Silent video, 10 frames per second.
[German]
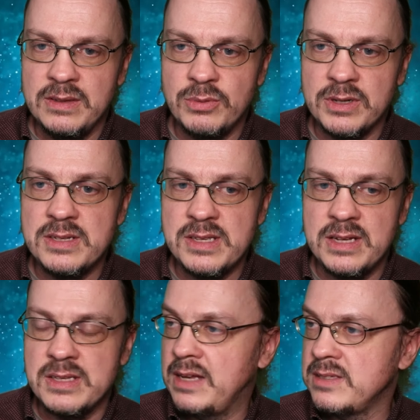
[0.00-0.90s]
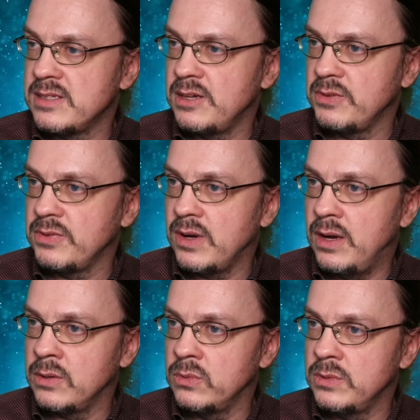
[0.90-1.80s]
wirklich eine ernsthafte
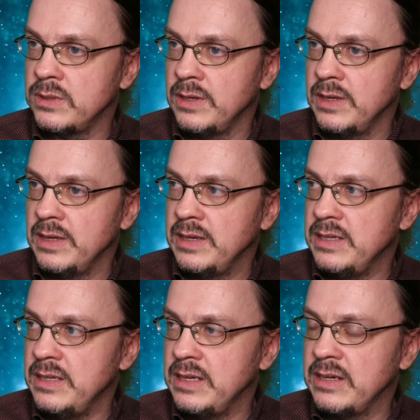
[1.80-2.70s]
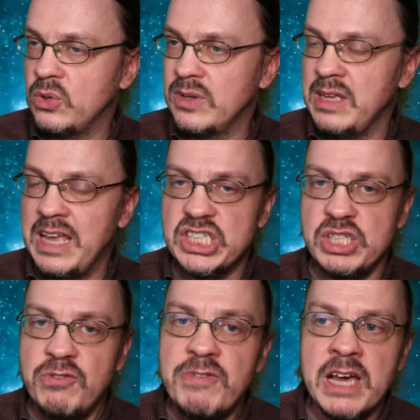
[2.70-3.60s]
Frage und die
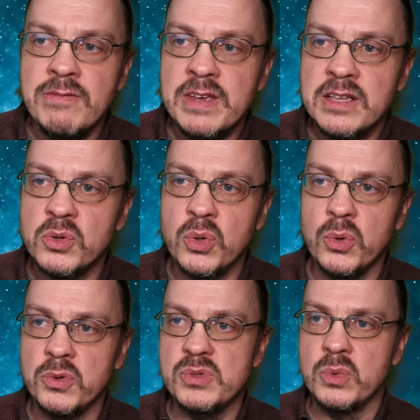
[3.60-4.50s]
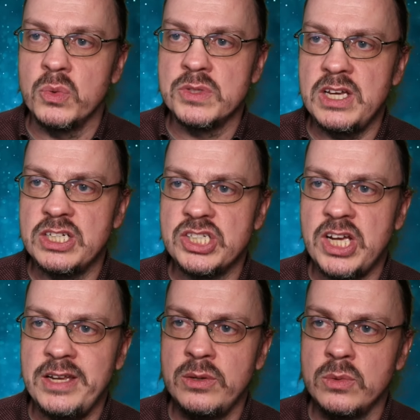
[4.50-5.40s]
schwerwiegenden
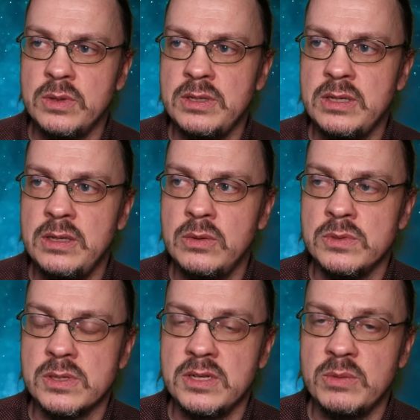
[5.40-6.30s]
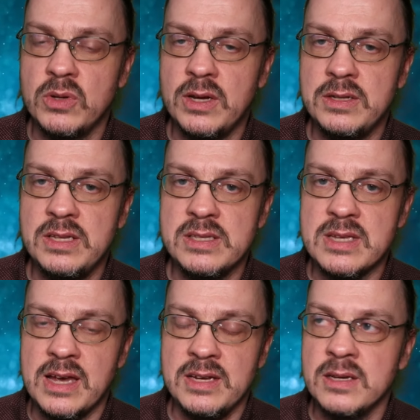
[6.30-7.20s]
Korrosionserscheinungen, die unsere Demokratie
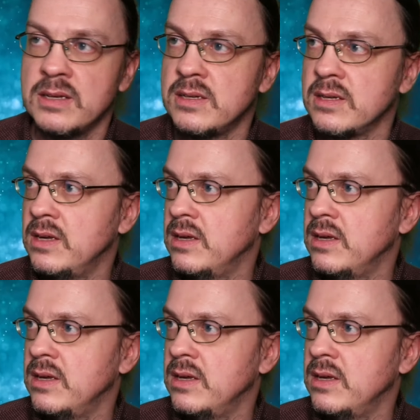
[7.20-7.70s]
zeitigt,